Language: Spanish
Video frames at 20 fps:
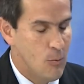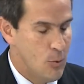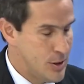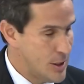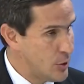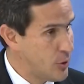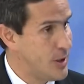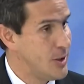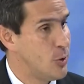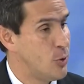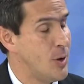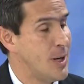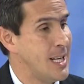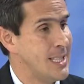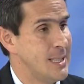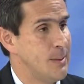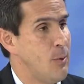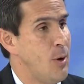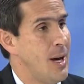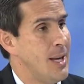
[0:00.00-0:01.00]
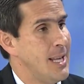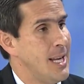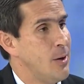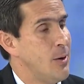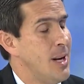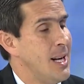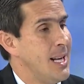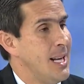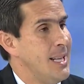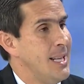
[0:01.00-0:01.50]
muchas solicitudes que hacemos a
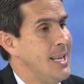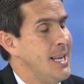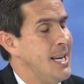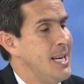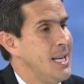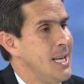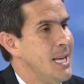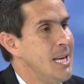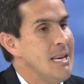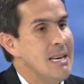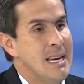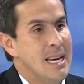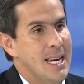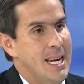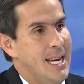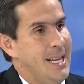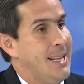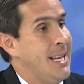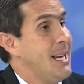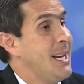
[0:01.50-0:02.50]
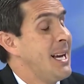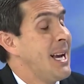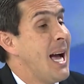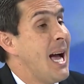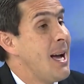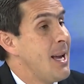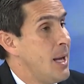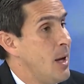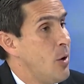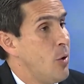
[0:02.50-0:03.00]
diario en la alcaldía. Este,
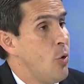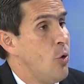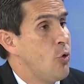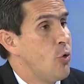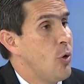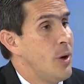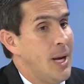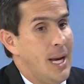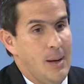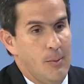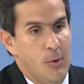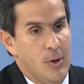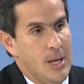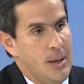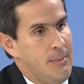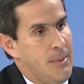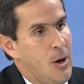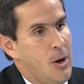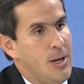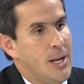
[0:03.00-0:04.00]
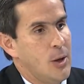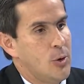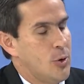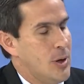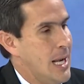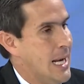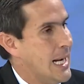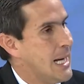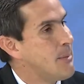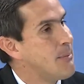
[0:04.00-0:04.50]
incluso hemos llamado a
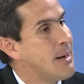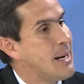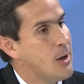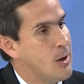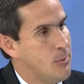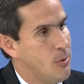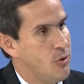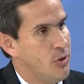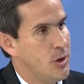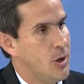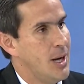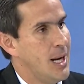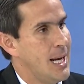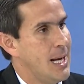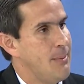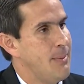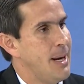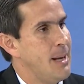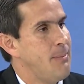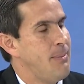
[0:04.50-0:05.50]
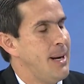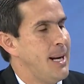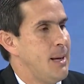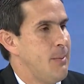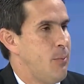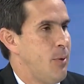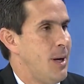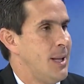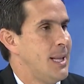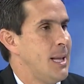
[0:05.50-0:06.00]
directores a la Cámara, hemos citado a la Cámara para
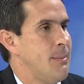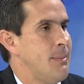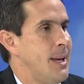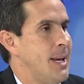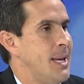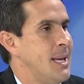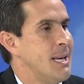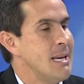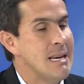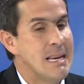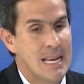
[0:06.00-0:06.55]
que puedan también